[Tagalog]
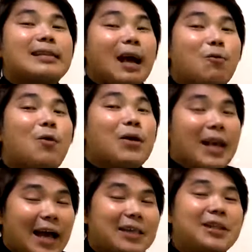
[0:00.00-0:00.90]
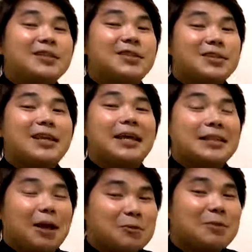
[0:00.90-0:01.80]
tagwa
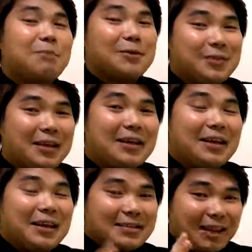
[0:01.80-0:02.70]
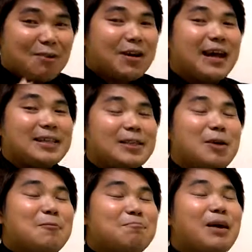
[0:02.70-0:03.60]
168,000 pesos din. Tanong guys,
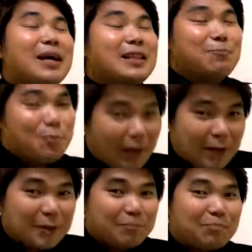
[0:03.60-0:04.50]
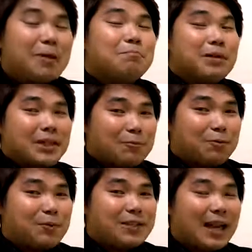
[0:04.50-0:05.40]
Maganda po ba yon? Masaya
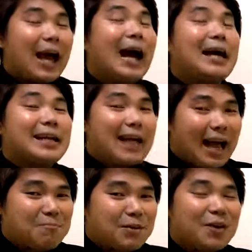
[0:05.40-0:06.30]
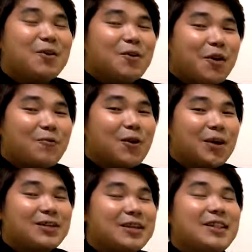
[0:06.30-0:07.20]
po ba sila? Are they happy? Of
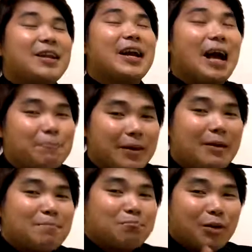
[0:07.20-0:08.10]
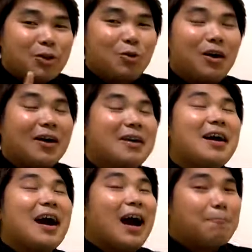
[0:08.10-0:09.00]
course, they're happy. But you are
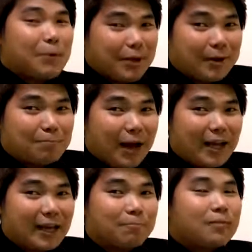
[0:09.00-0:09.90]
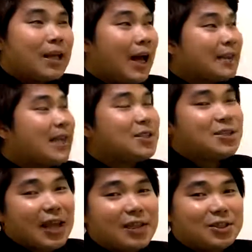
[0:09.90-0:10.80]
happier. Bakit? At that
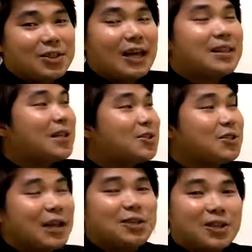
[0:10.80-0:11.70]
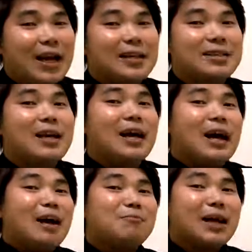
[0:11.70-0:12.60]
stage, at that stage guys,
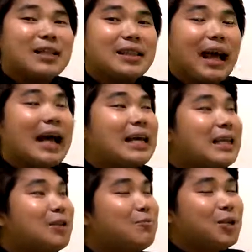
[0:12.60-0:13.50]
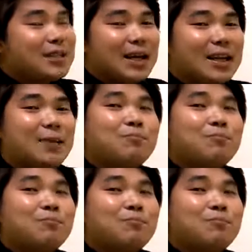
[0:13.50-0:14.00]
ang maganda, ang kita mo na dyan